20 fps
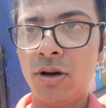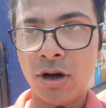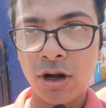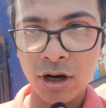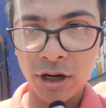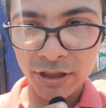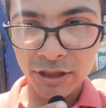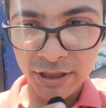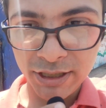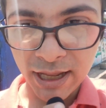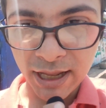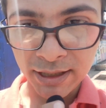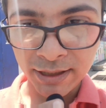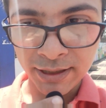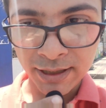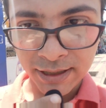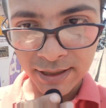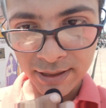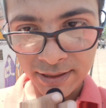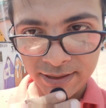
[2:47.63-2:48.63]
और ज़्यादा से
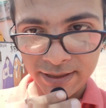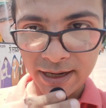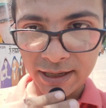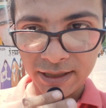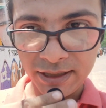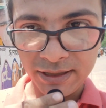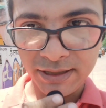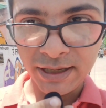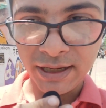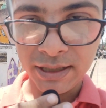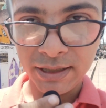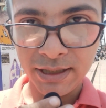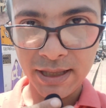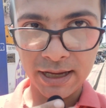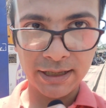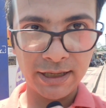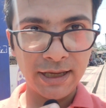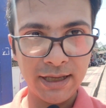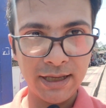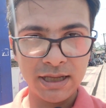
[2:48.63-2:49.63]
ज़्यादा शेयर कीजिए
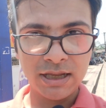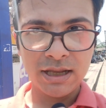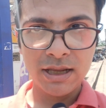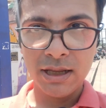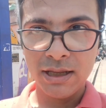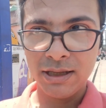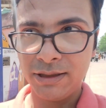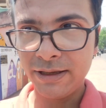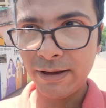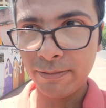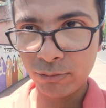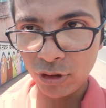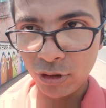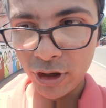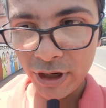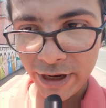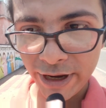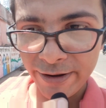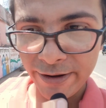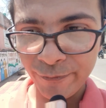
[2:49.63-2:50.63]
ताकि सबको
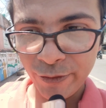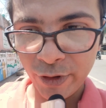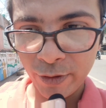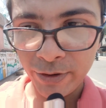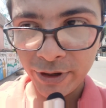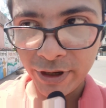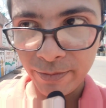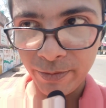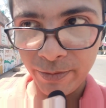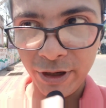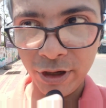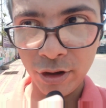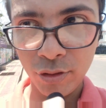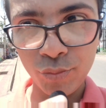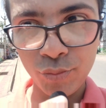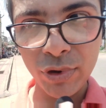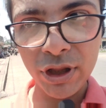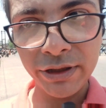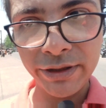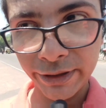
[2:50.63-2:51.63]
ये इन्फॉर्मेटिव वीडियो
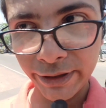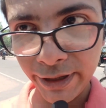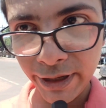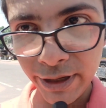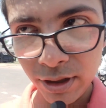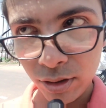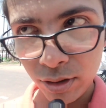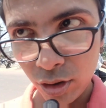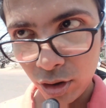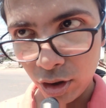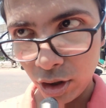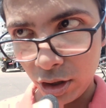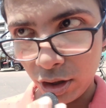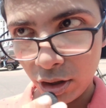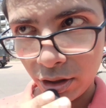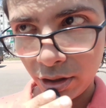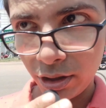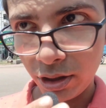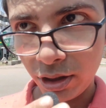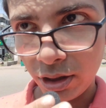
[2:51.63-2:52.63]
मिल सके
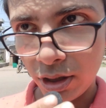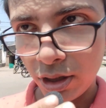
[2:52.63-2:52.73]
और